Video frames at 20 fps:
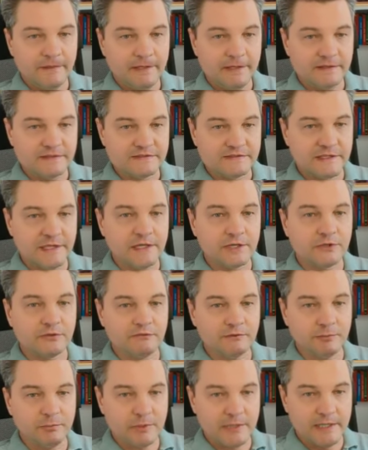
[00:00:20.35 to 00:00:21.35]
на
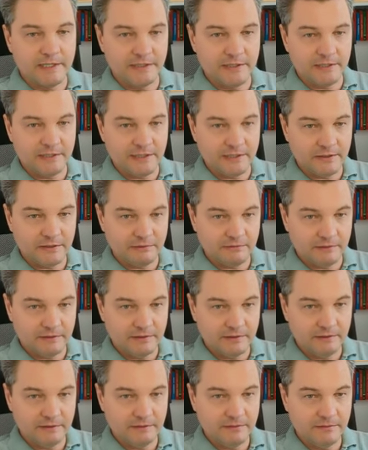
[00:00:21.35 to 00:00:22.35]
старшего брата нашего,